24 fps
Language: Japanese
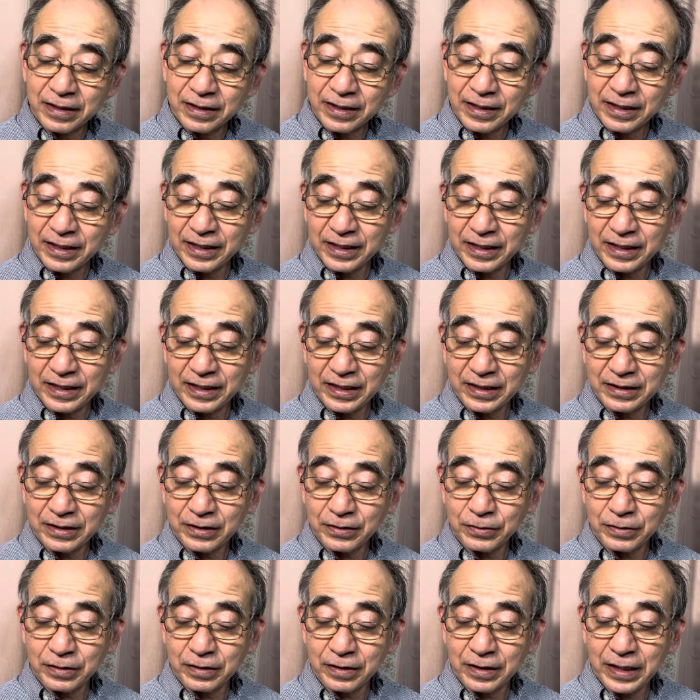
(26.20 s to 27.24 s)

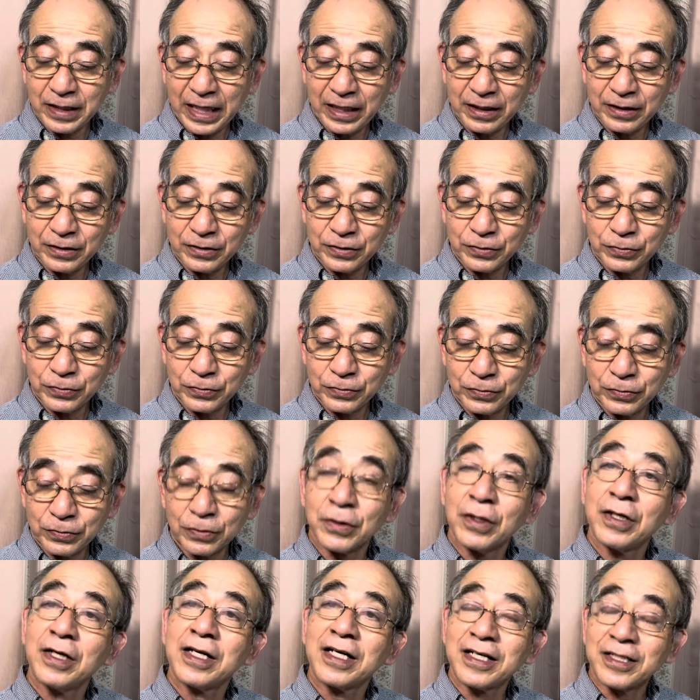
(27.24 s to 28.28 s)
えー、大、
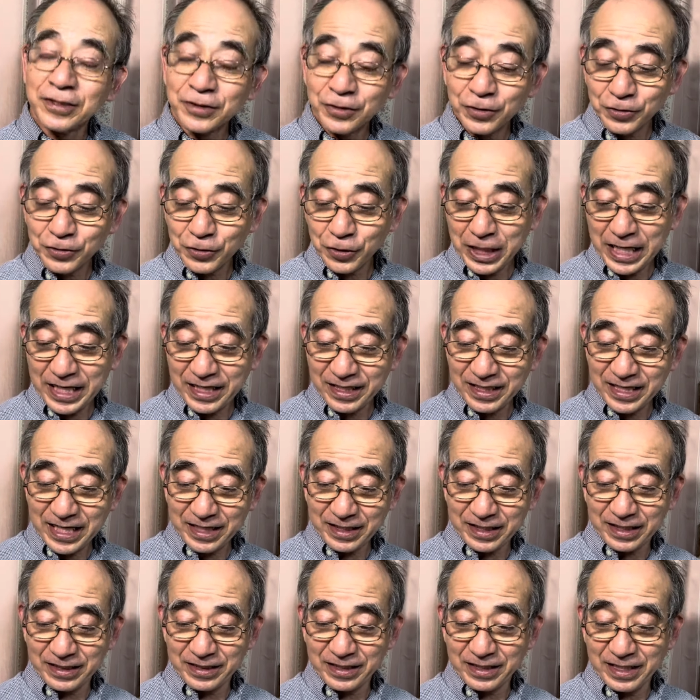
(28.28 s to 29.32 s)
えーちょっとかけ、
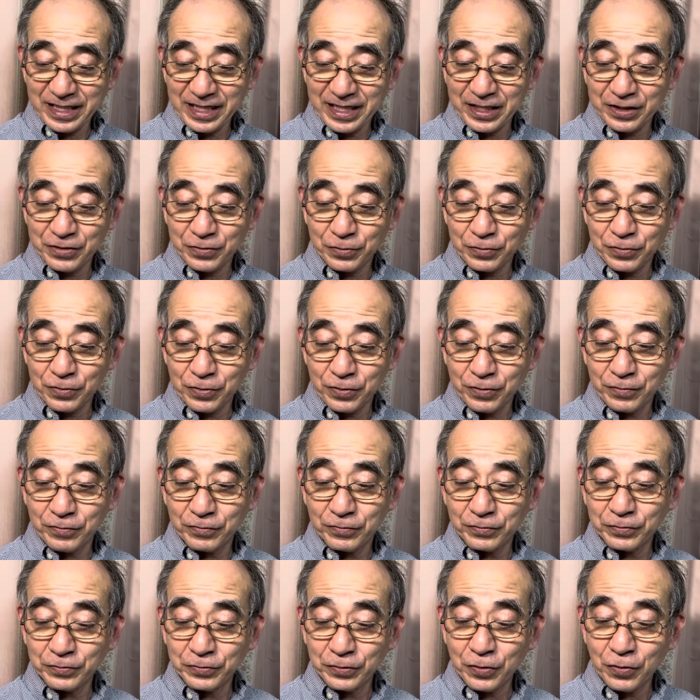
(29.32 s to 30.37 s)
かけ、えー、こ
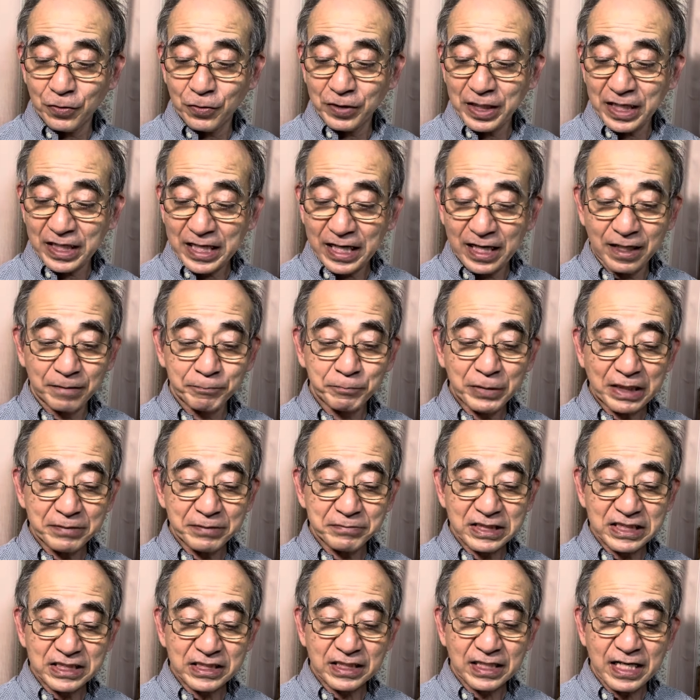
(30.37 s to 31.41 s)
の、の中、
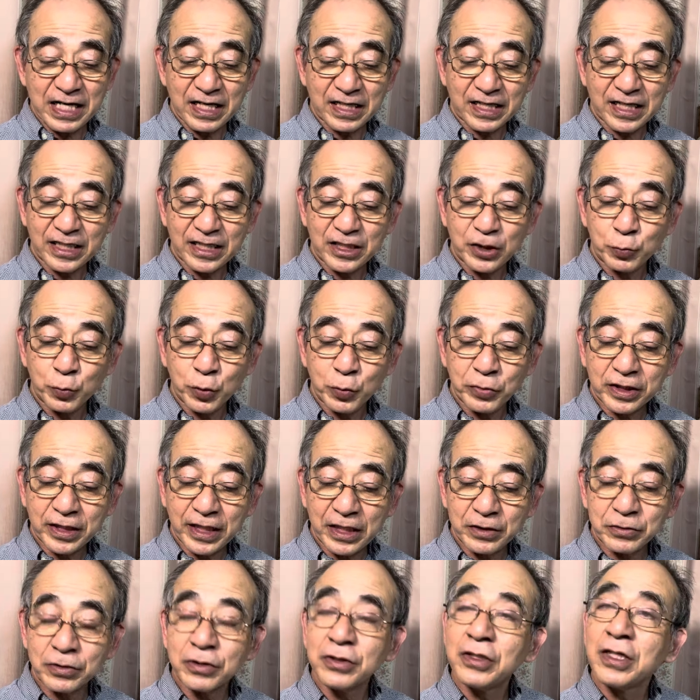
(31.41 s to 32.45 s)
南シナ海で揉め
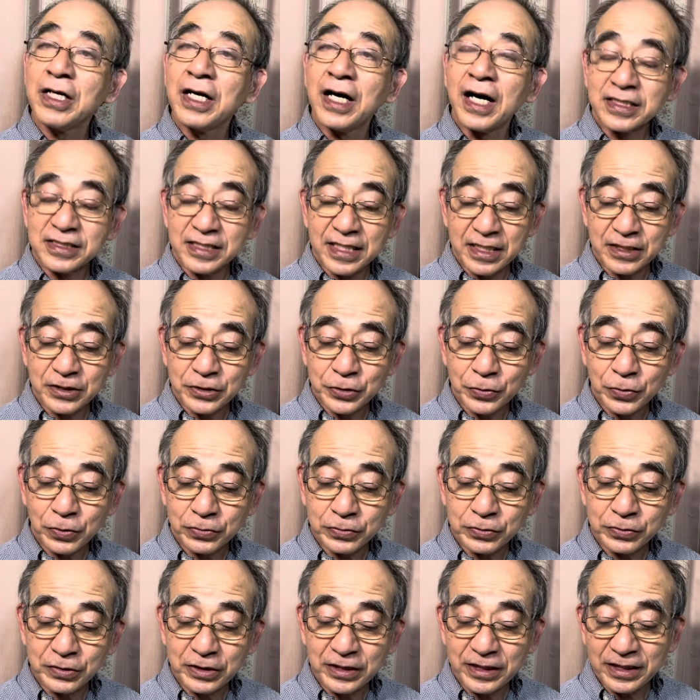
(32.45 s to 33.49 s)
ている ASEAN 諸
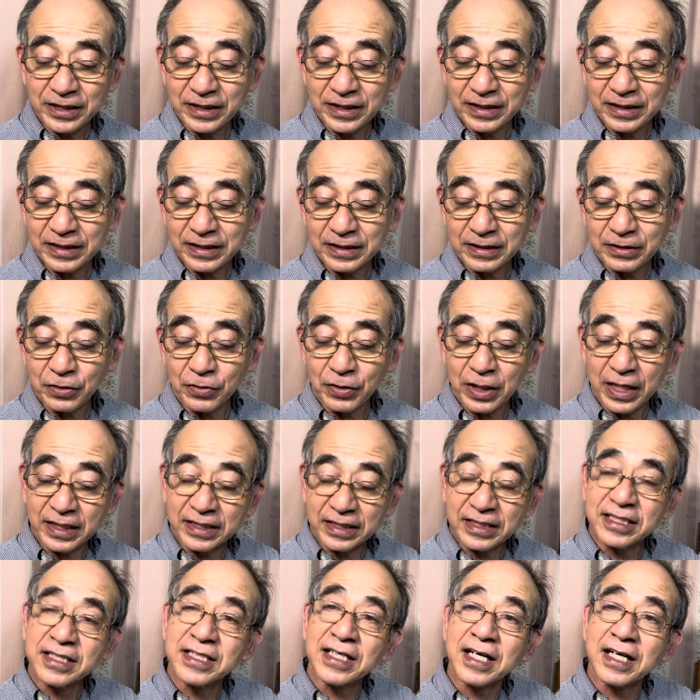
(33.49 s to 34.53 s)
国に、えー、この秋、